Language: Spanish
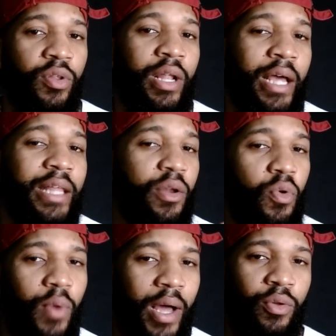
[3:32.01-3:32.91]
del género
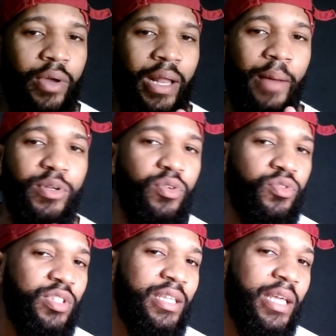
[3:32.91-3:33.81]
urbano que Lápiz
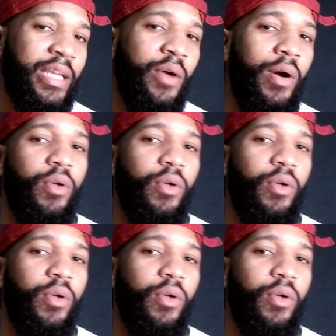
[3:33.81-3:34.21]
Consciente llegó a